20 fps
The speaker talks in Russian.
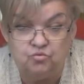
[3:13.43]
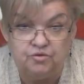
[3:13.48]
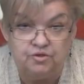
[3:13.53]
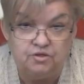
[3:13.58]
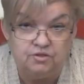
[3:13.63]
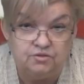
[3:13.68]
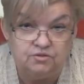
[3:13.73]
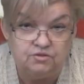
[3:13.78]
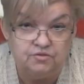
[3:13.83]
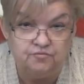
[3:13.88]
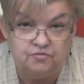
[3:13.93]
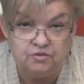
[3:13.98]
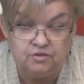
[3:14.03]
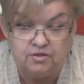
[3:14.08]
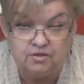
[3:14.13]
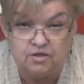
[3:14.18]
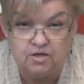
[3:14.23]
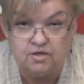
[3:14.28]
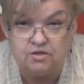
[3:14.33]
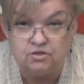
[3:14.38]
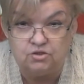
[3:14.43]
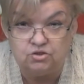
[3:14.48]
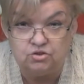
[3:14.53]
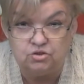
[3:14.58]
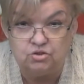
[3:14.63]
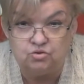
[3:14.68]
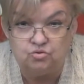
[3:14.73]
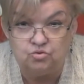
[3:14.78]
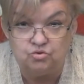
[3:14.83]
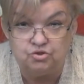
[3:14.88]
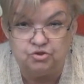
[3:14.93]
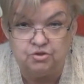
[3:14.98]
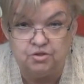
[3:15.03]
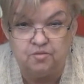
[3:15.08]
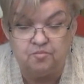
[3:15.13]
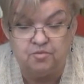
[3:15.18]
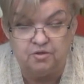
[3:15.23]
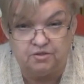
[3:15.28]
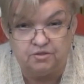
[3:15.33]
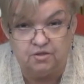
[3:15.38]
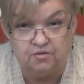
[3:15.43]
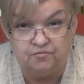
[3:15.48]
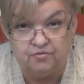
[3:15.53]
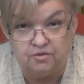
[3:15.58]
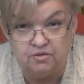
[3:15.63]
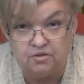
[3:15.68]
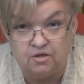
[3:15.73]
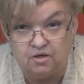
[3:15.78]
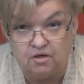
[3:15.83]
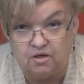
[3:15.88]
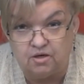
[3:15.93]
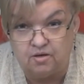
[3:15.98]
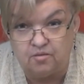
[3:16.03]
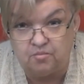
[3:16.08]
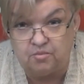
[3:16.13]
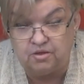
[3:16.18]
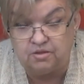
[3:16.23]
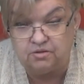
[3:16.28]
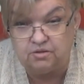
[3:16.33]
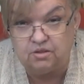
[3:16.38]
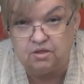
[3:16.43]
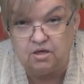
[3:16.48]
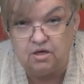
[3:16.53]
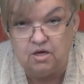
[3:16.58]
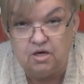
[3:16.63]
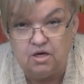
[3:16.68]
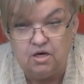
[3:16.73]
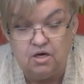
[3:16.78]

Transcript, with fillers: Ну и цветы, конечно, тоже необыкновенно ароматны.